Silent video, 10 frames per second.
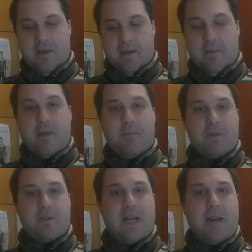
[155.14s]
per,
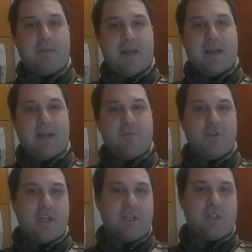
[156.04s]
poterla bere
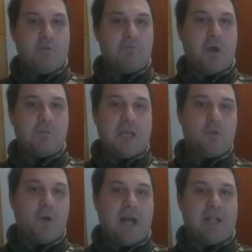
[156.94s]
bisogna essere un po'
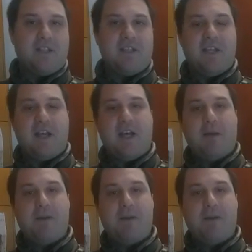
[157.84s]
abituati a